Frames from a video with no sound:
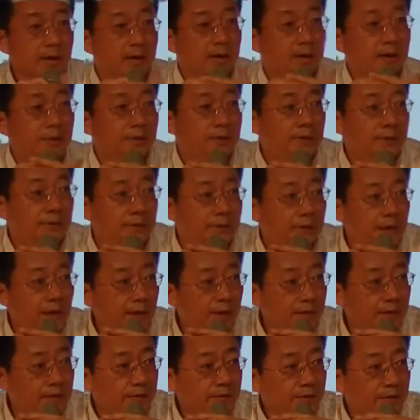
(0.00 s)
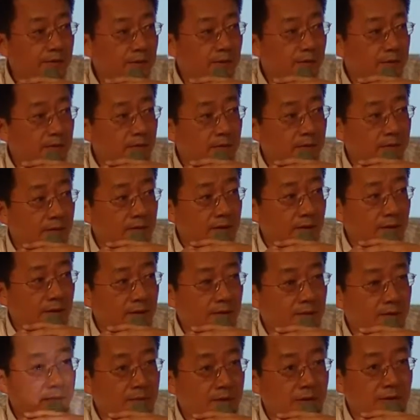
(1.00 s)
那我想我们大家都知道，呃，大
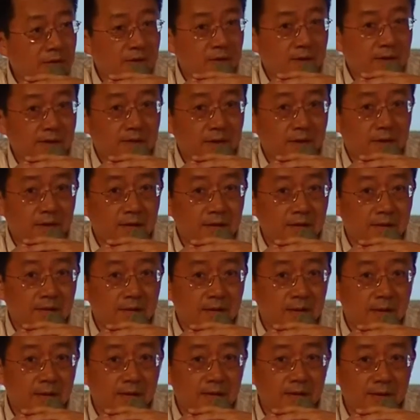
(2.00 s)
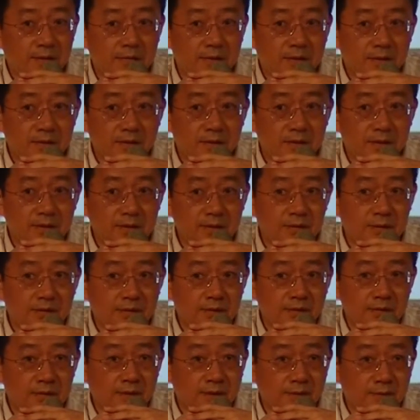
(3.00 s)
概民进党在两千年第一次
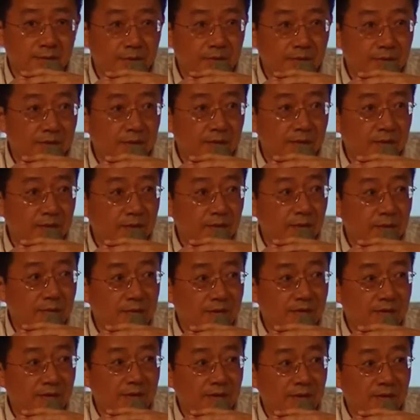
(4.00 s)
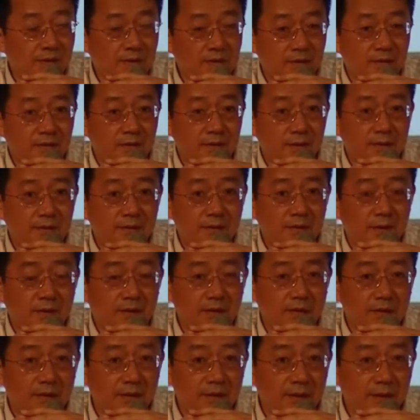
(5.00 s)
政党轮替或者执政，到
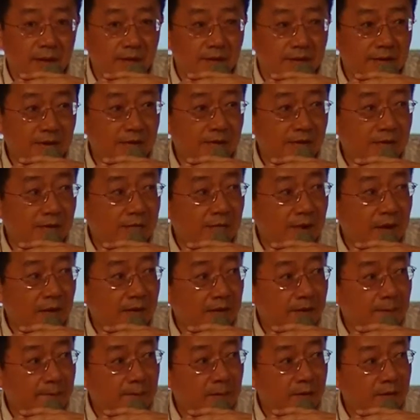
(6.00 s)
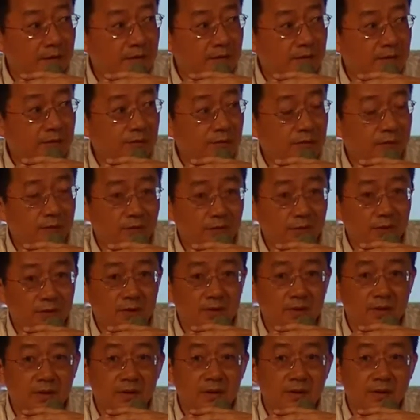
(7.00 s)
那个两千零八年失去政
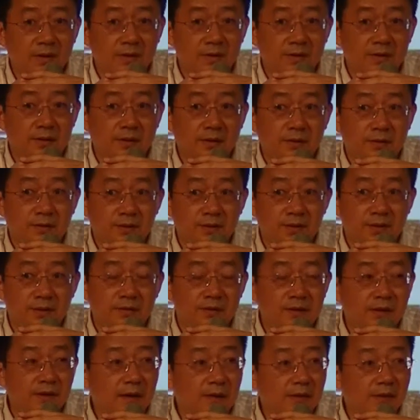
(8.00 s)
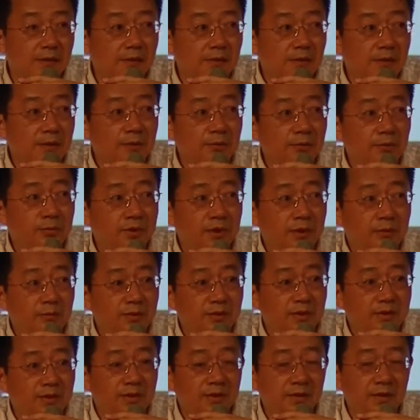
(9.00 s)
权，一直到现在，哦，那所以我想，
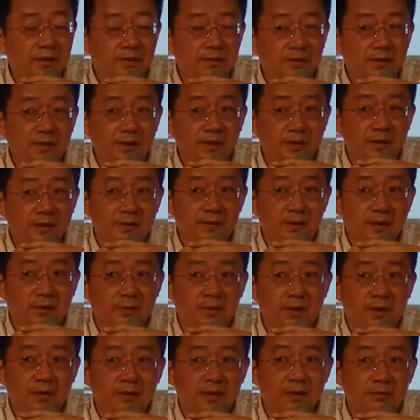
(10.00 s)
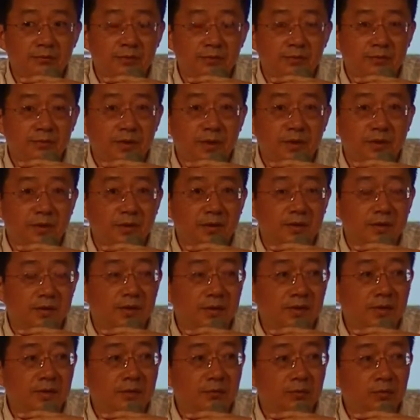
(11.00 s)
我想今天的研讨会应该最主要的核
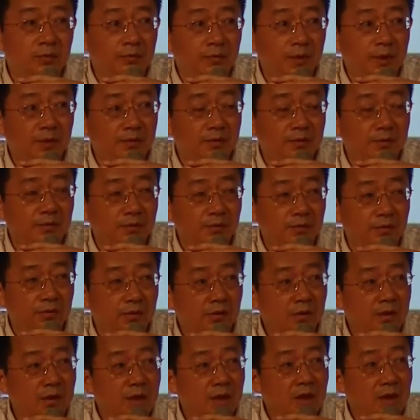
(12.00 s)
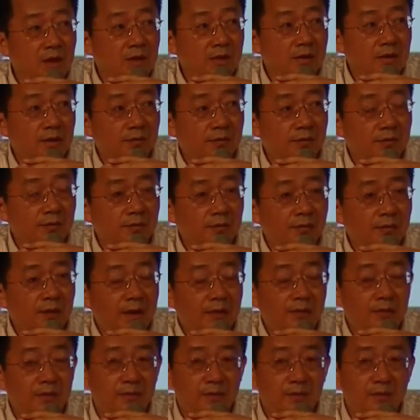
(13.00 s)
心的目标是说，要去
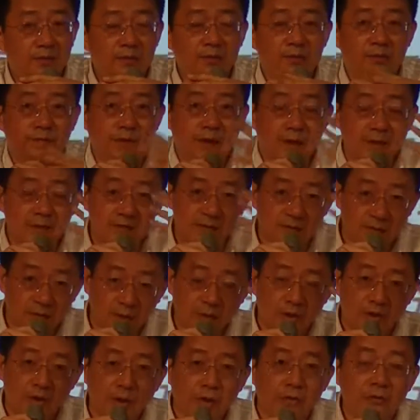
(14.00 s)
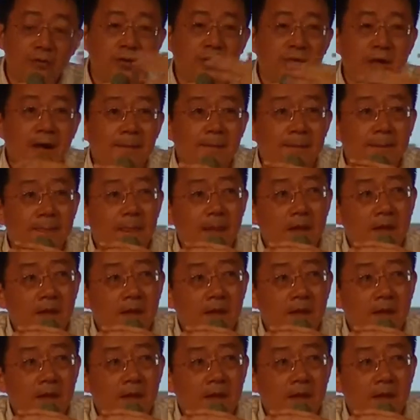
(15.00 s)
反去反回头去看